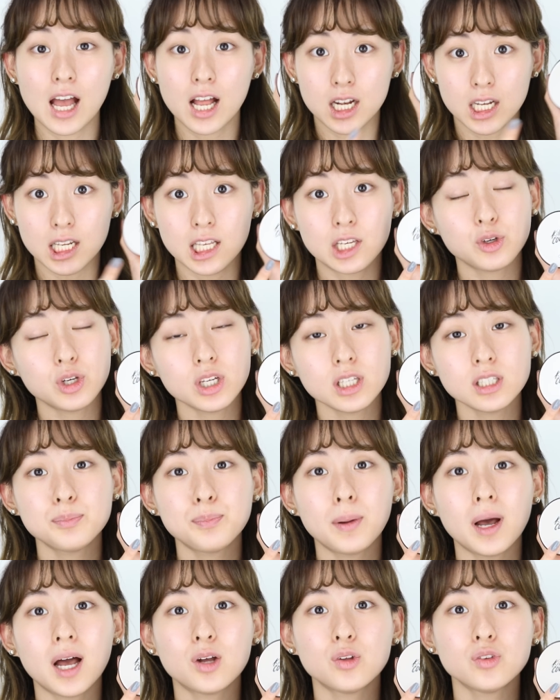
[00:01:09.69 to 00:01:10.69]
리퀴드
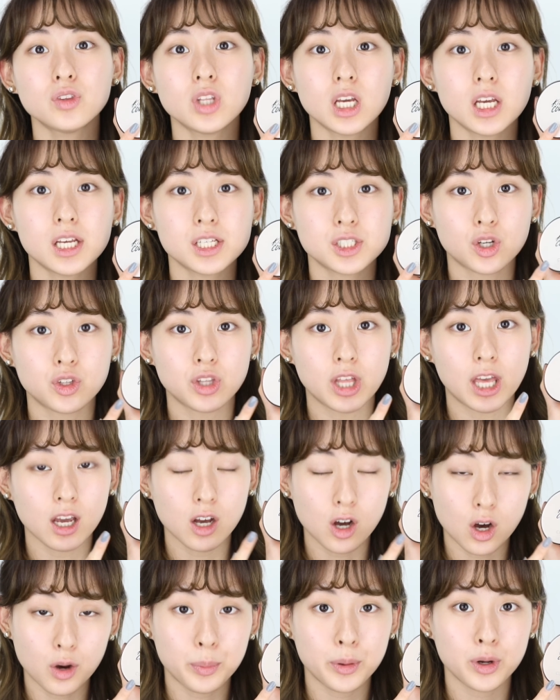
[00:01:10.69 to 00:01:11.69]
파운데이션의
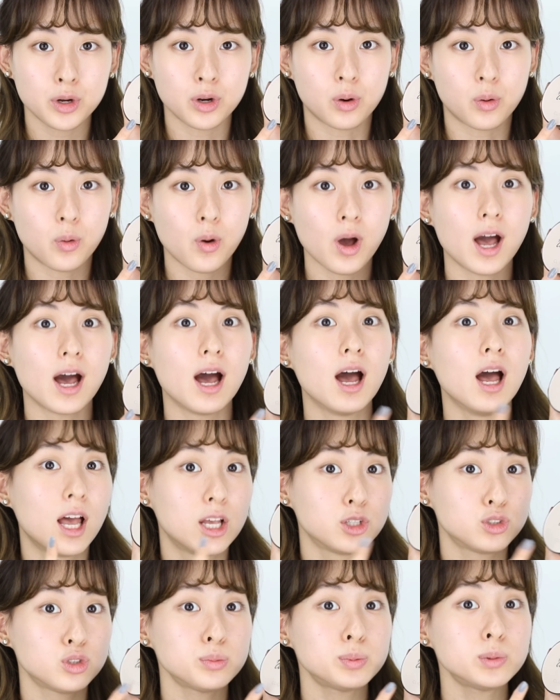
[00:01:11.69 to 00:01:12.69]
커버력과
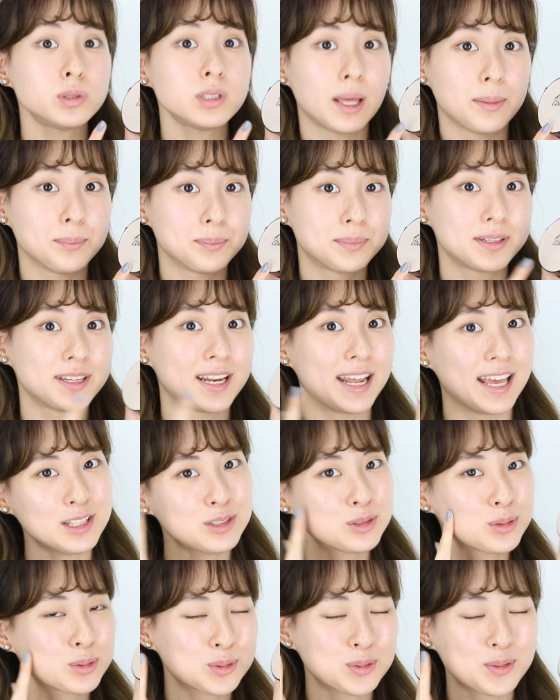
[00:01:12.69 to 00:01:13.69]
수분 앰플의
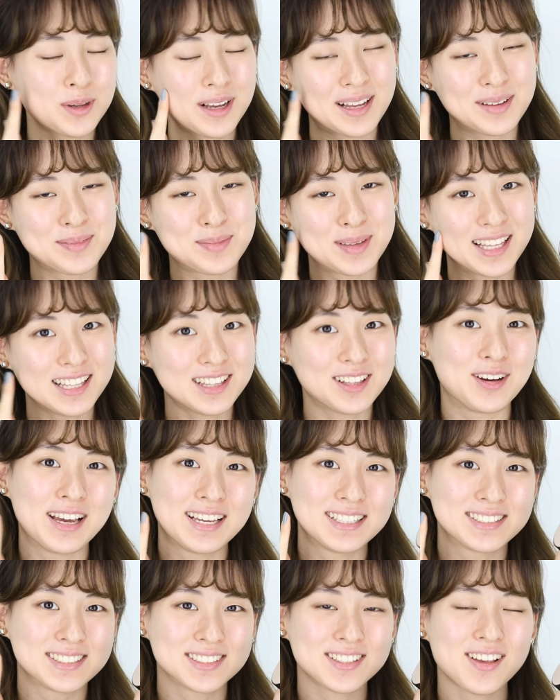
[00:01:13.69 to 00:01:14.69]
촉촉함이
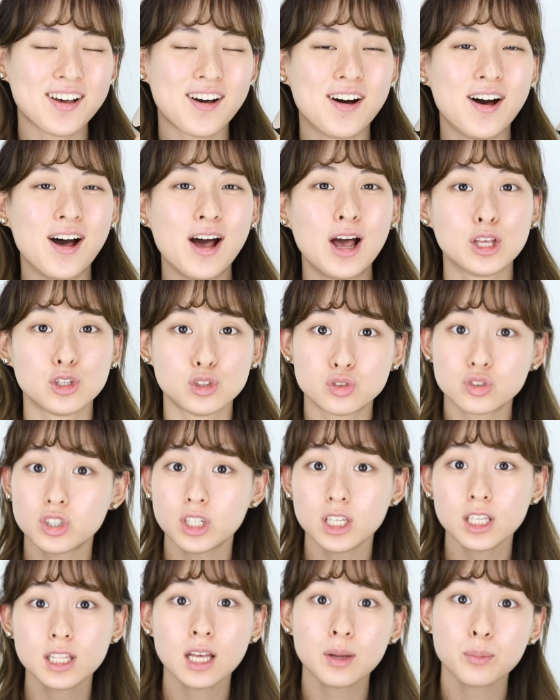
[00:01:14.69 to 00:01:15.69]
더해져서
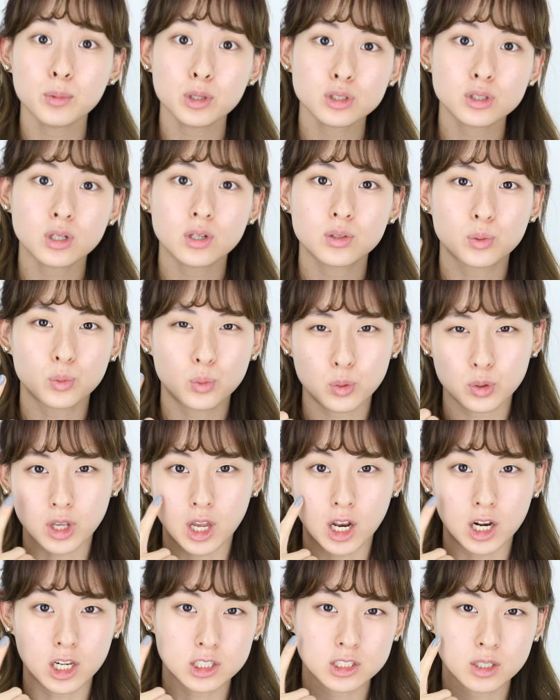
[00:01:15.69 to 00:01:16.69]
윤기나면서도
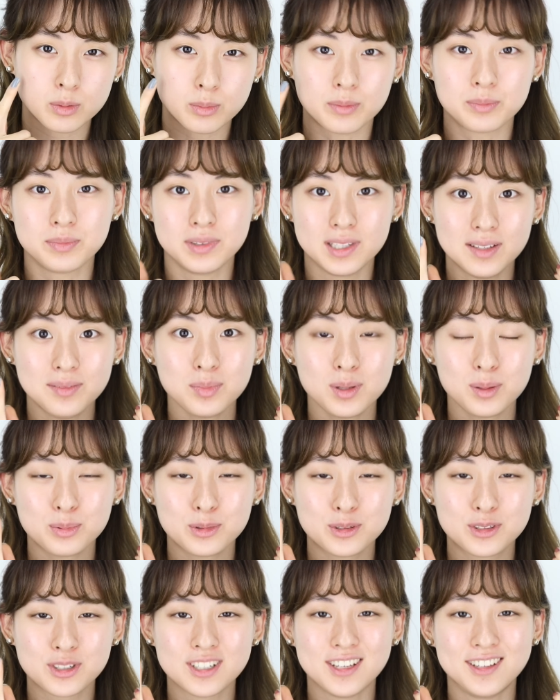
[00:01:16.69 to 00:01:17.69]
결점 없는
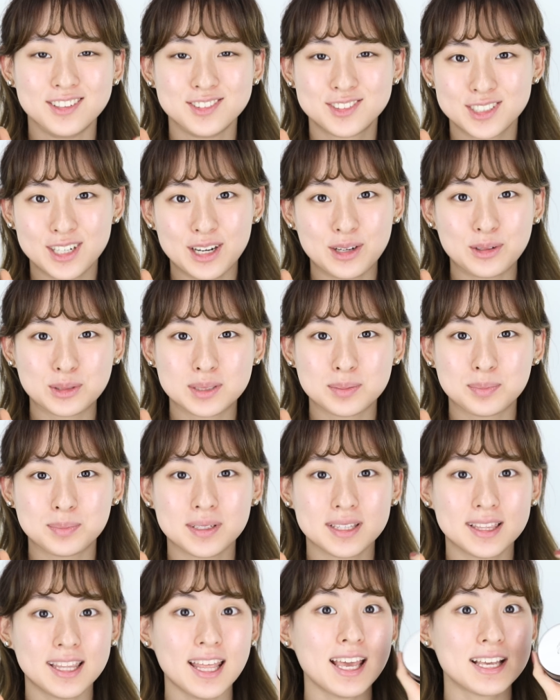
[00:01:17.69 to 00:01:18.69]
피부를 연출하고
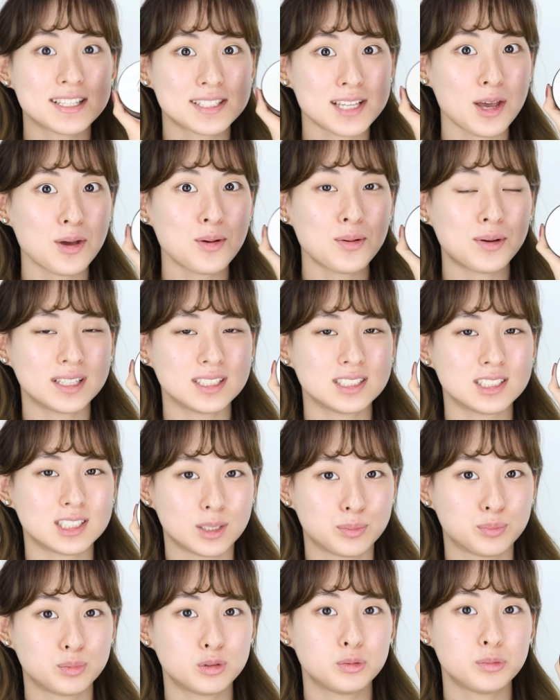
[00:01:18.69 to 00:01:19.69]
싶을 때 사용하는
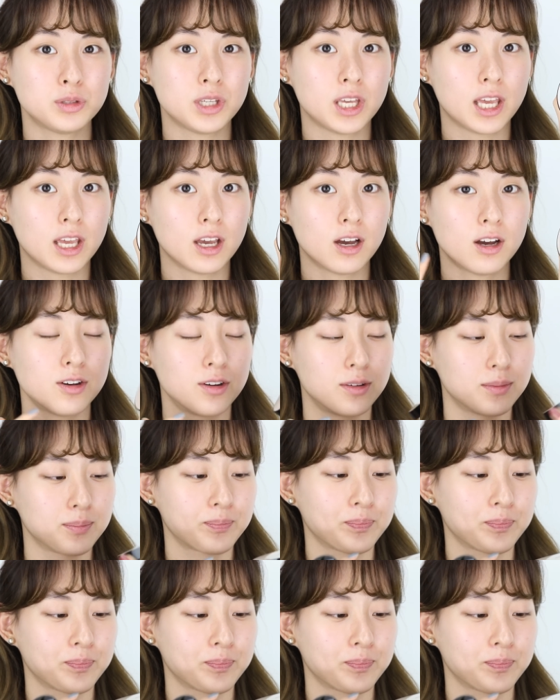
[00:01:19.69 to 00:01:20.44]
제품이에요.